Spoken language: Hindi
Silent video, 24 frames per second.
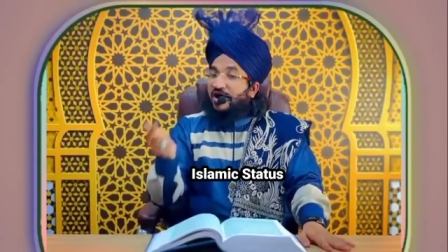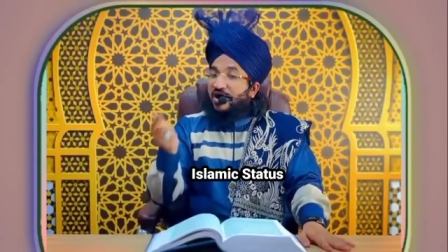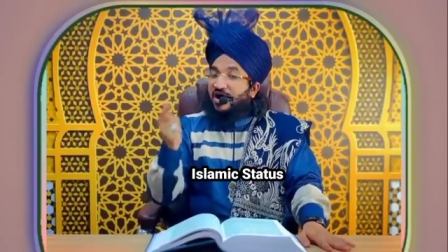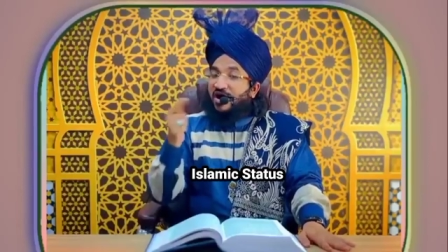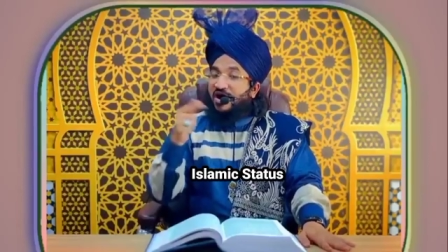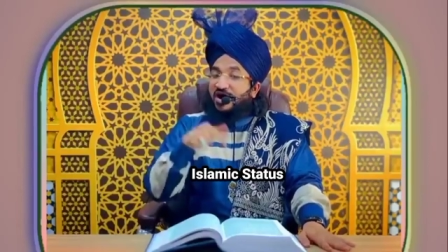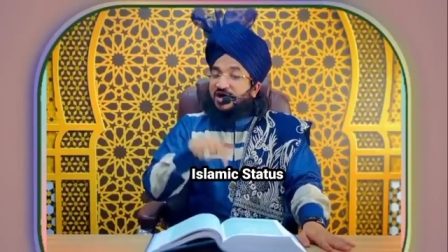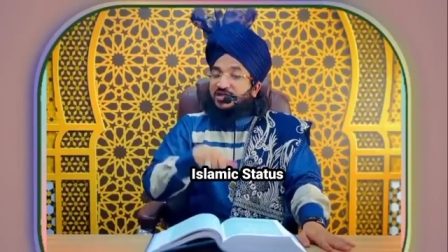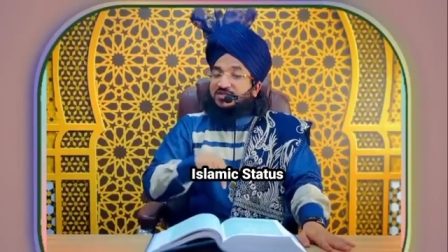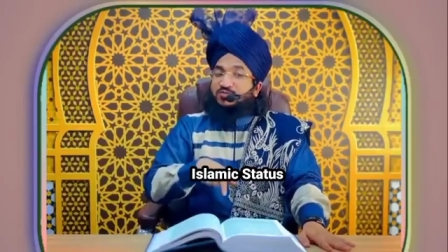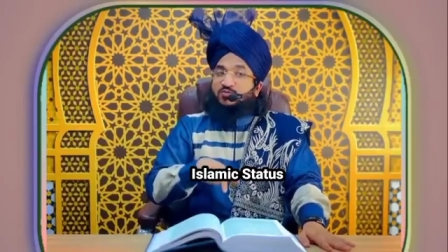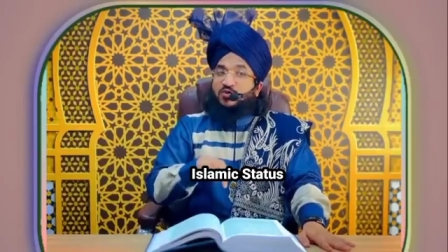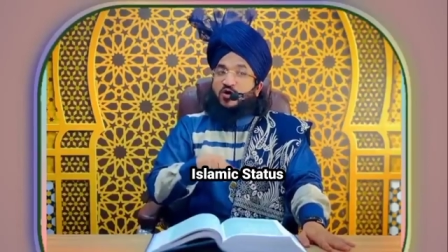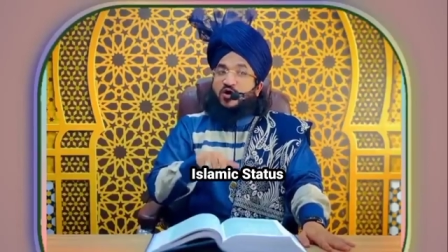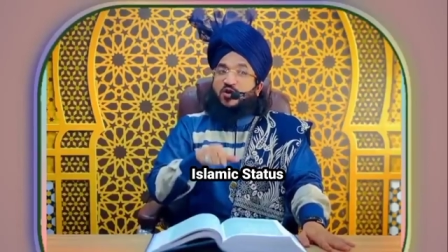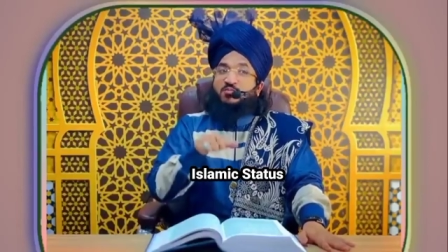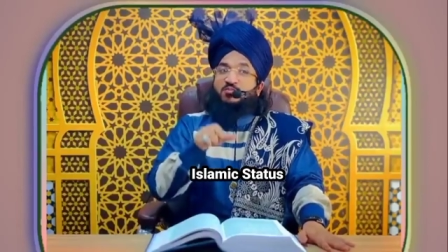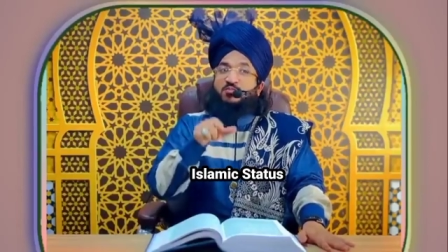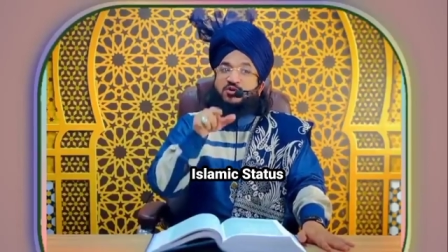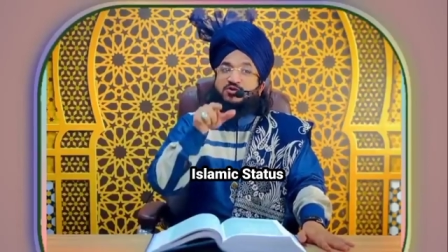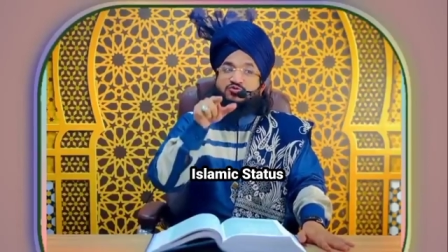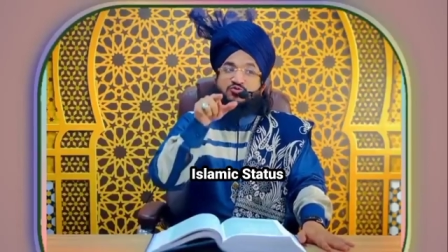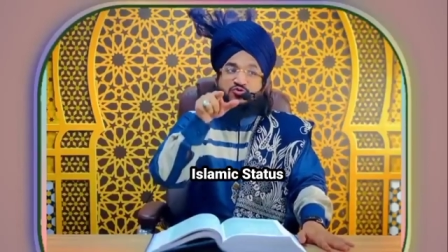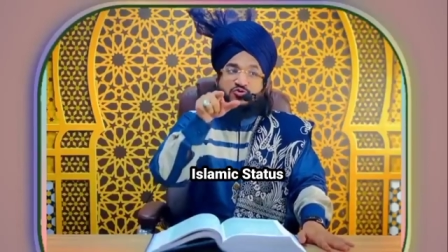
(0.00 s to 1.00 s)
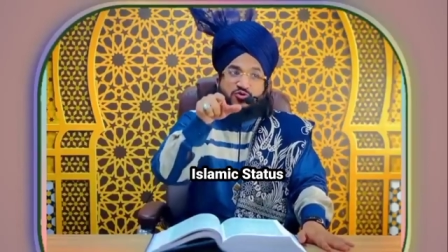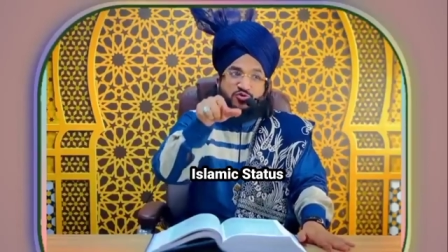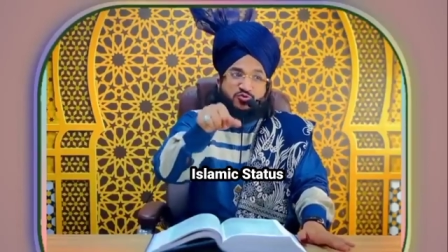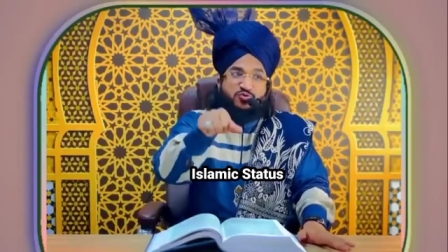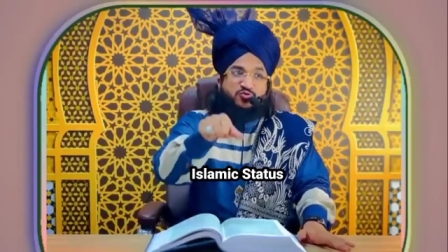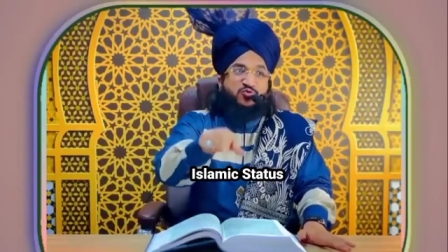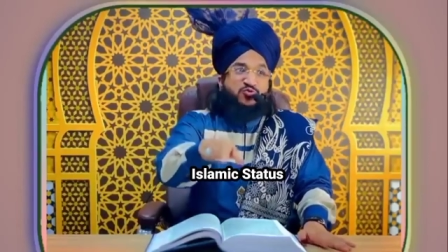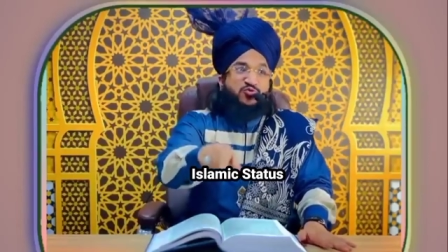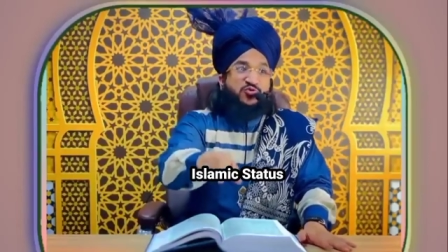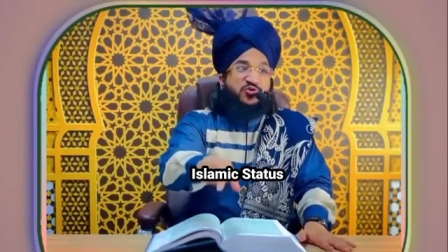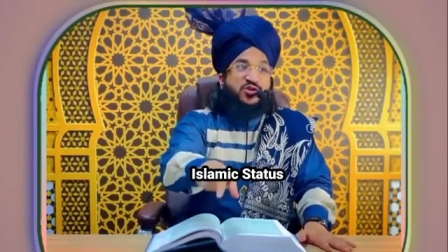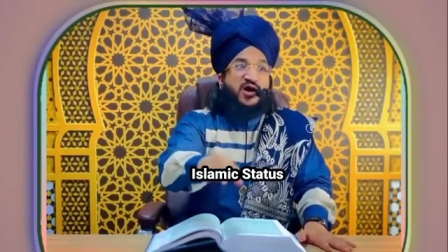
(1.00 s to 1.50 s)
ख़ास मोहम्मद
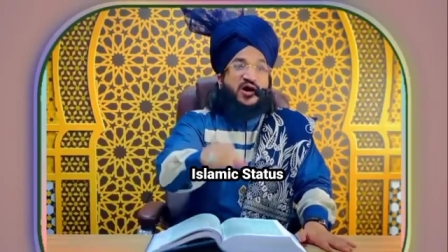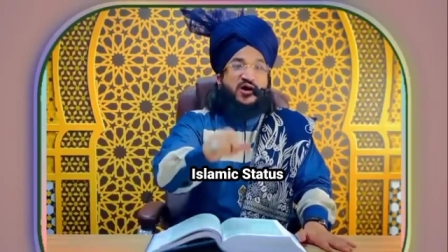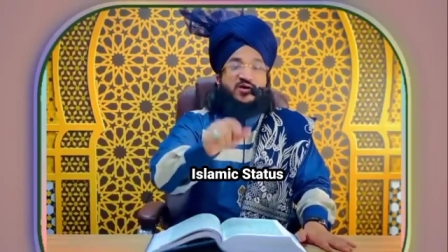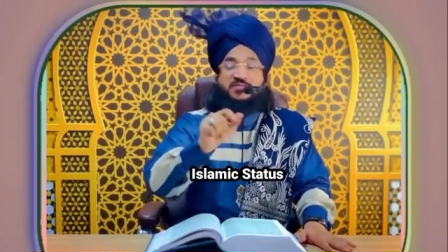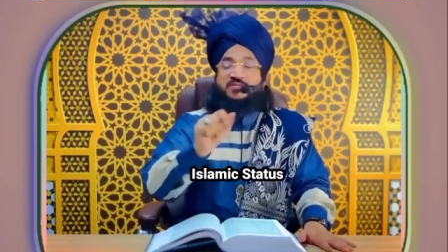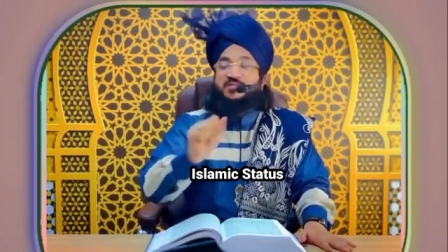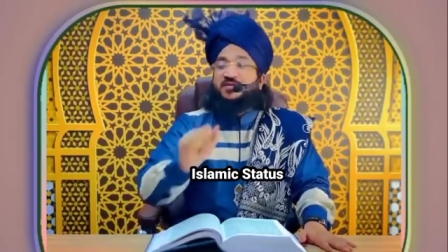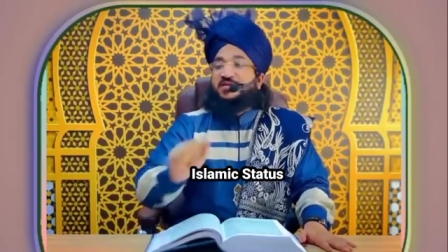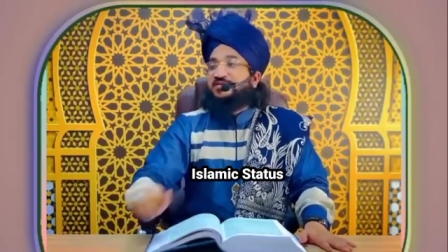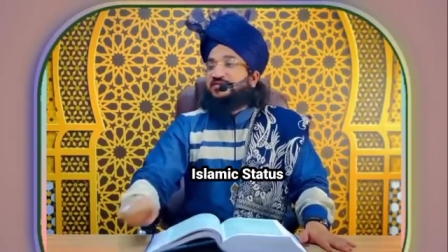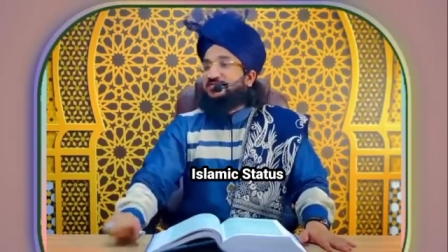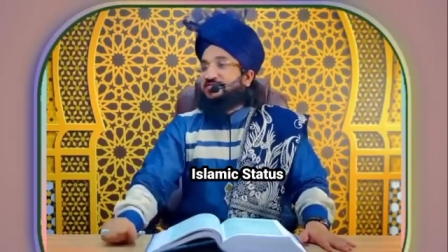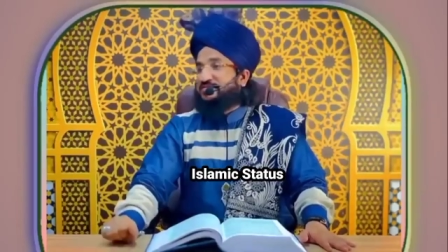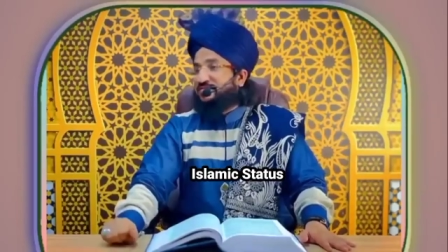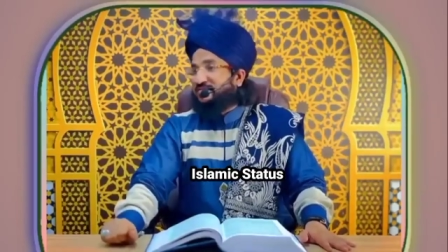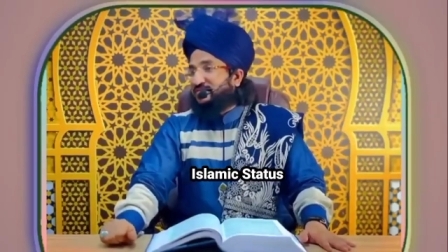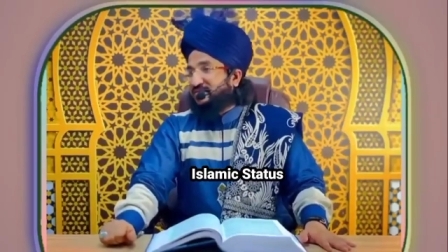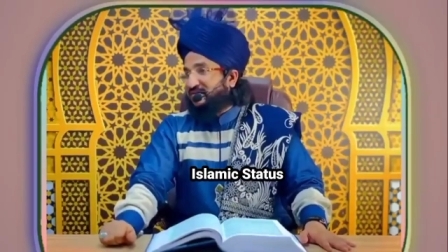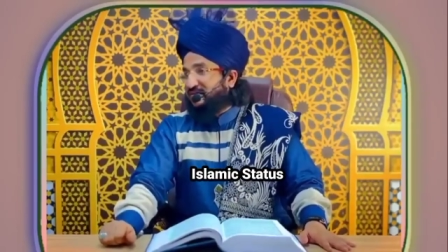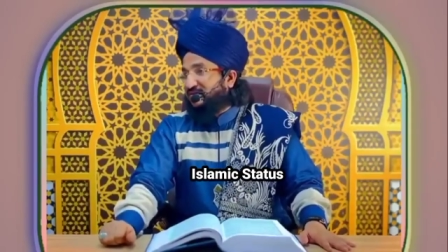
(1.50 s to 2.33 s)
रसूलुल्लाह पर